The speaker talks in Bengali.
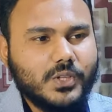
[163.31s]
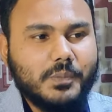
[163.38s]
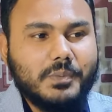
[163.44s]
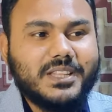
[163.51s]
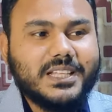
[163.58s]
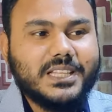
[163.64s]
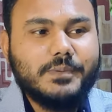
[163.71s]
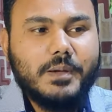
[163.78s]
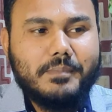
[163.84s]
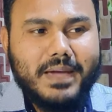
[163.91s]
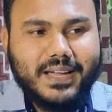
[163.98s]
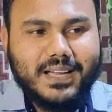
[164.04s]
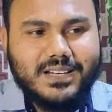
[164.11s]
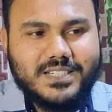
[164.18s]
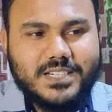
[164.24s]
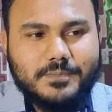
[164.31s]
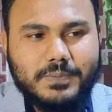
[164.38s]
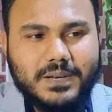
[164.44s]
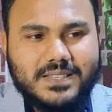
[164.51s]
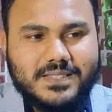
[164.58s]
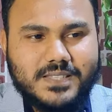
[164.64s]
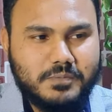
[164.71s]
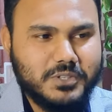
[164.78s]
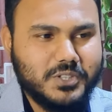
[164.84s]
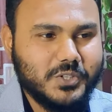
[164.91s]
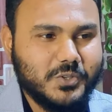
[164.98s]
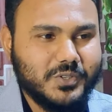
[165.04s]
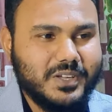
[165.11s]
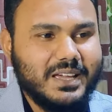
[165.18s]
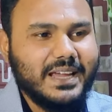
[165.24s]
আমরা দেখতে পাই ম্যাগালডেট প্লাস
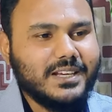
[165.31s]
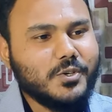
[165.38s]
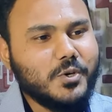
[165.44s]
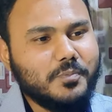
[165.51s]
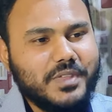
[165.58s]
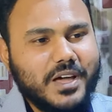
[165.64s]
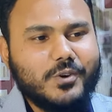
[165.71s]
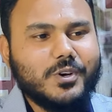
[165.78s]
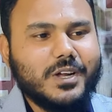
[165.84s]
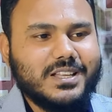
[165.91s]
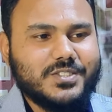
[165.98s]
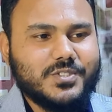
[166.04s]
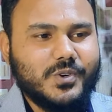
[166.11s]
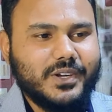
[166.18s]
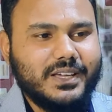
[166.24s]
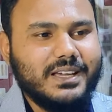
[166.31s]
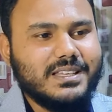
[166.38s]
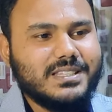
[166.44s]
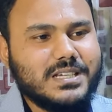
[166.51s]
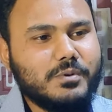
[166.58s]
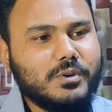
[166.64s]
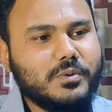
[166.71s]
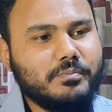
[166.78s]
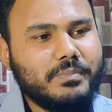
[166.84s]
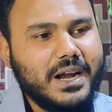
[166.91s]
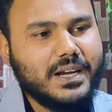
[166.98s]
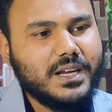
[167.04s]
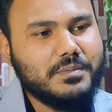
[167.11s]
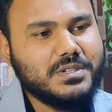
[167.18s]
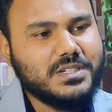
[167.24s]
সিমিথিকন এটা খুব দারুণ কাজ করে যেমন
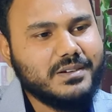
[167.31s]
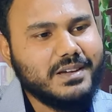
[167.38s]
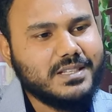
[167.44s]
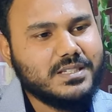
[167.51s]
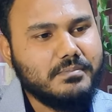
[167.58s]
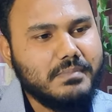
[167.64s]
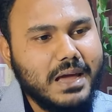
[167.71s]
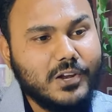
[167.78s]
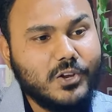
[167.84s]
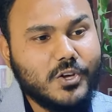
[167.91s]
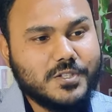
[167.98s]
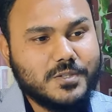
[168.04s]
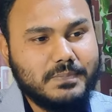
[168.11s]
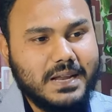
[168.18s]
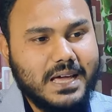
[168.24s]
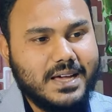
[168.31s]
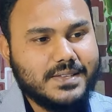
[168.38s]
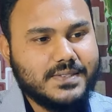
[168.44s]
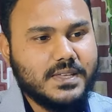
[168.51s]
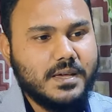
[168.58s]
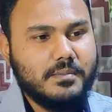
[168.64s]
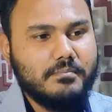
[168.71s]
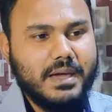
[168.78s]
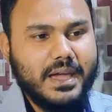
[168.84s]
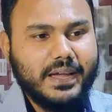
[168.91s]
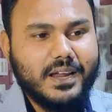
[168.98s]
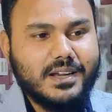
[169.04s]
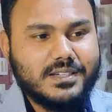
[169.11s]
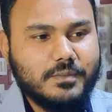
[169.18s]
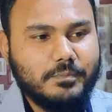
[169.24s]
ব্র্যান্ড নেম হিসেবে আছে ম্যালোক্স প্লাস
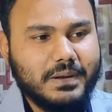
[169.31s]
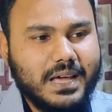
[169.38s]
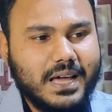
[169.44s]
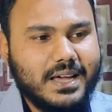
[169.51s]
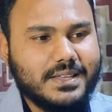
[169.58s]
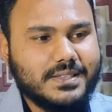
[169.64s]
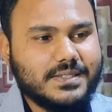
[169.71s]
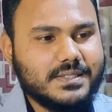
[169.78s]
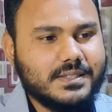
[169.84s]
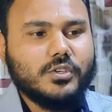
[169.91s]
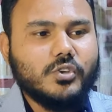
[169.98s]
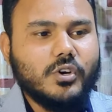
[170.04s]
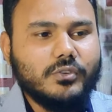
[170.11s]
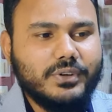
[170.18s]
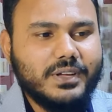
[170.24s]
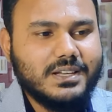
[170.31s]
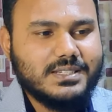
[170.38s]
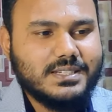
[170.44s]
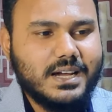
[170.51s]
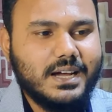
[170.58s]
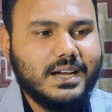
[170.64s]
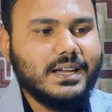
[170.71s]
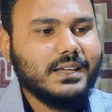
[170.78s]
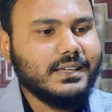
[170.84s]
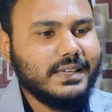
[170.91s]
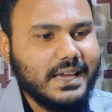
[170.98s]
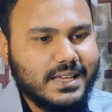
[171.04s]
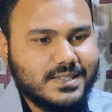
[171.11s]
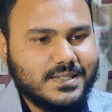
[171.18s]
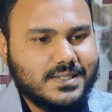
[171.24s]
ম্যাগান্টা প্লাস নোভেলটা
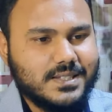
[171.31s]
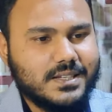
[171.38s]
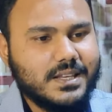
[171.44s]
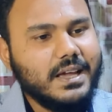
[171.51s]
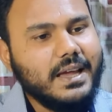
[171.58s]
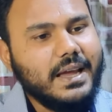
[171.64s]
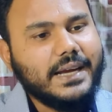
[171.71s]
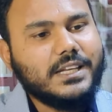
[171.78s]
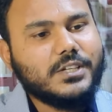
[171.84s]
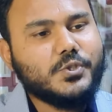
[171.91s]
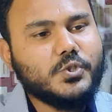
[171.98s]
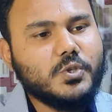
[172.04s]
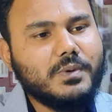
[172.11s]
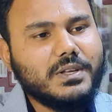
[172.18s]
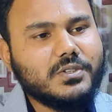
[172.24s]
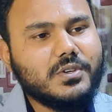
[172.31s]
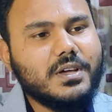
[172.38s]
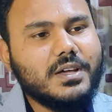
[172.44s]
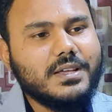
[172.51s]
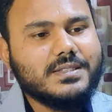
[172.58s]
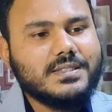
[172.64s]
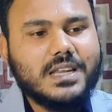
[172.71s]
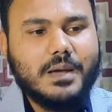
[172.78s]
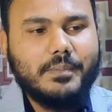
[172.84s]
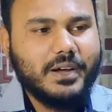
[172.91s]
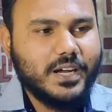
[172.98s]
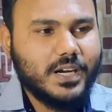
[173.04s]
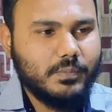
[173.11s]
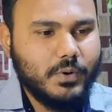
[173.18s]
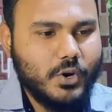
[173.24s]
গ্যাস্টিড এটা শুধুমাত্র সিরাপ
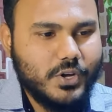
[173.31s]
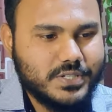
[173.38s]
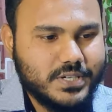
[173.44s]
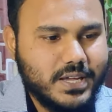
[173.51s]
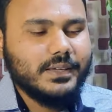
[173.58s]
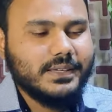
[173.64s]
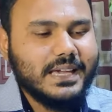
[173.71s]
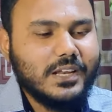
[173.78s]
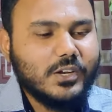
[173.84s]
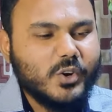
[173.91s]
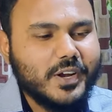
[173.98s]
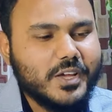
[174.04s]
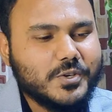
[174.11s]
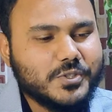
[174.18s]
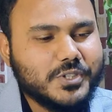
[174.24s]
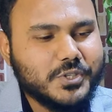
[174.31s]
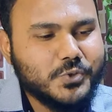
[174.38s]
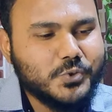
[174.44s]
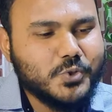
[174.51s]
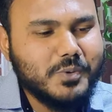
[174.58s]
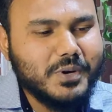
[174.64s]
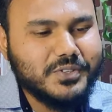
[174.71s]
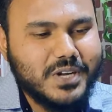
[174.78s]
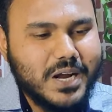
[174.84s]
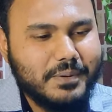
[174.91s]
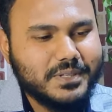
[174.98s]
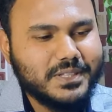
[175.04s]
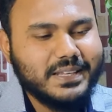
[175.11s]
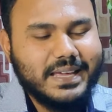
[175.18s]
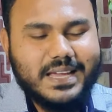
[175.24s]
আকারে পাওয়া যায় খেয়াল করুন এই ওষুধটা শুধুমাত্র
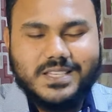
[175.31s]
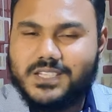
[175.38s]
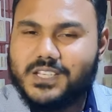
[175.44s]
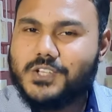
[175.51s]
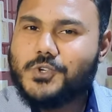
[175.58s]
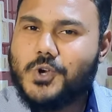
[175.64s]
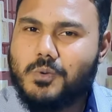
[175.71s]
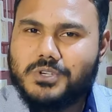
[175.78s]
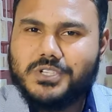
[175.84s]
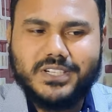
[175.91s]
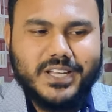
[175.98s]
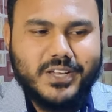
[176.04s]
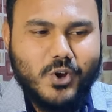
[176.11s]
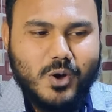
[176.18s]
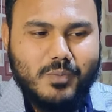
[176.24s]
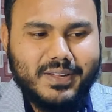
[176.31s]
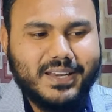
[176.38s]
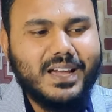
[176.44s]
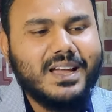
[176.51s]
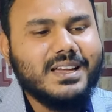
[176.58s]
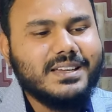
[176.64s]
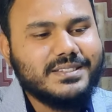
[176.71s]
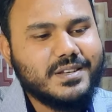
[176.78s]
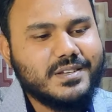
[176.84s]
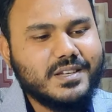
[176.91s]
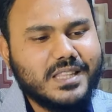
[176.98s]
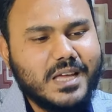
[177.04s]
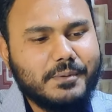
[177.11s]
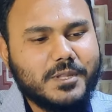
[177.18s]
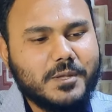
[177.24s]
আমাদের গ্যাস্ট্রিকের সমস্যাটাই কমায় না সেই
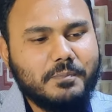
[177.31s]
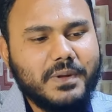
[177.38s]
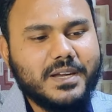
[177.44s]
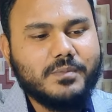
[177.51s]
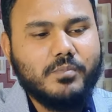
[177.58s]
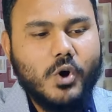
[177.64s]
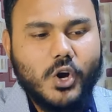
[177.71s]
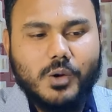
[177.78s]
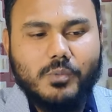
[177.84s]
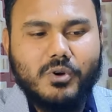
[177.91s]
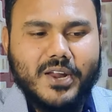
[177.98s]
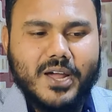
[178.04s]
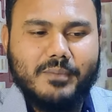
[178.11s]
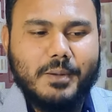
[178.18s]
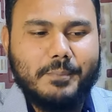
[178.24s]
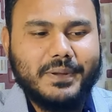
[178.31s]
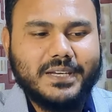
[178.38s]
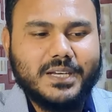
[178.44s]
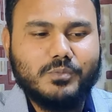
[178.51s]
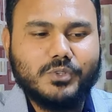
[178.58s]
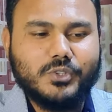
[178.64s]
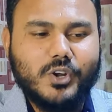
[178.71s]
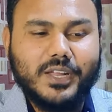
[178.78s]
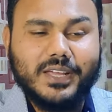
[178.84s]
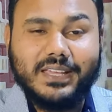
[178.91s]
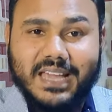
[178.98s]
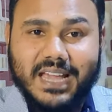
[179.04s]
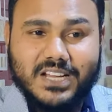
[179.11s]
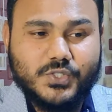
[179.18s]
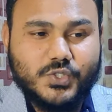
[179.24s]
সাথে আমাদের পেট ভরা ভরা বা পেটের মধ্যে অনেক
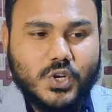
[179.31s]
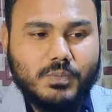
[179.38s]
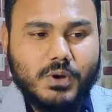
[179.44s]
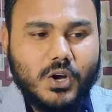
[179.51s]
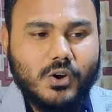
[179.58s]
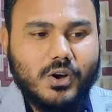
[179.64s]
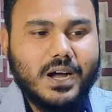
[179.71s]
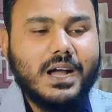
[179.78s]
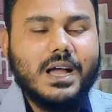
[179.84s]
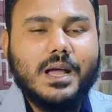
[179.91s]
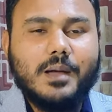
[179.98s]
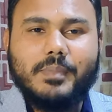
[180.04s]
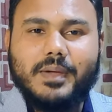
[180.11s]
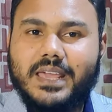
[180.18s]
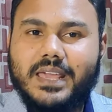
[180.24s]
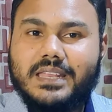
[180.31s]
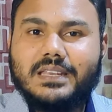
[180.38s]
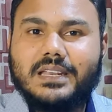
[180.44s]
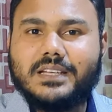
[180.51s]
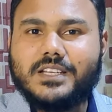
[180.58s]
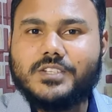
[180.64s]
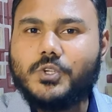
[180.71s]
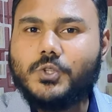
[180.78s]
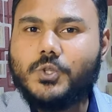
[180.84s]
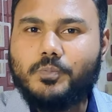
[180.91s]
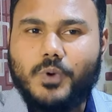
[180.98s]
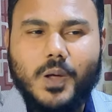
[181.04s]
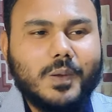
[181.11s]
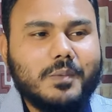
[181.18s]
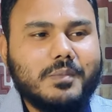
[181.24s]
গ্যাস জমা হওয়া বা এই রিলেটেড যত
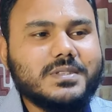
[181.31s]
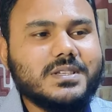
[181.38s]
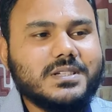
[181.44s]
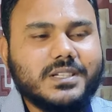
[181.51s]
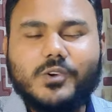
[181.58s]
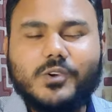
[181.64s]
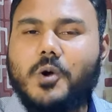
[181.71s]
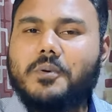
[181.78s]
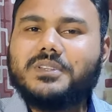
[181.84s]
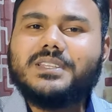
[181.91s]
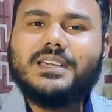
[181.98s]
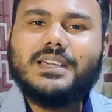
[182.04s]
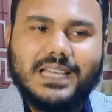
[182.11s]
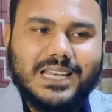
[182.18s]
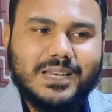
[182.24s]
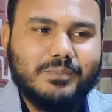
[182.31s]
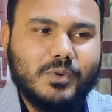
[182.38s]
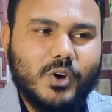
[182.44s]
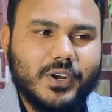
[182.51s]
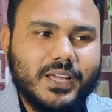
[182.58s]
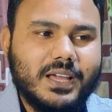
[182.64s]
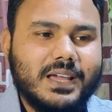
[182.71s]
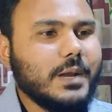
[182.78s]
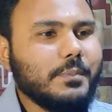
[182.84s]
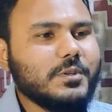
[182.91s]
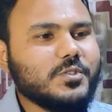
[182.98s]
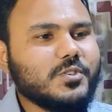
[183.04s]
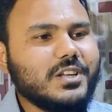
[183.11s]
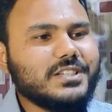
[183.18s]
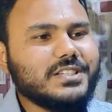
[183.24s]
প্রবলেম আছে সেটা কমাতে হেল্প করে এরপর
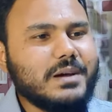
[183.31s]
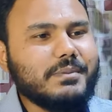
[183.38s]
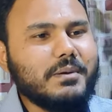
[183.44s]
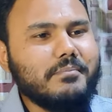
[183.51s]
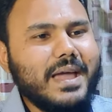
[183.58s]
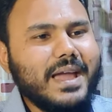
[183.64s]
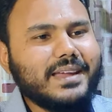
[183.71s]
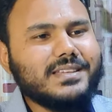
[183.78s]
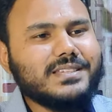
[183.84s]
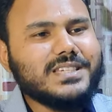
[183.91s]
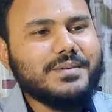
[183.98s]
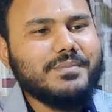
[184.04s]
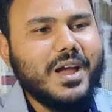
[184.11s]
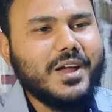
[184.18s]
চলে আসি আমরা ম্যাগনেশিয়াম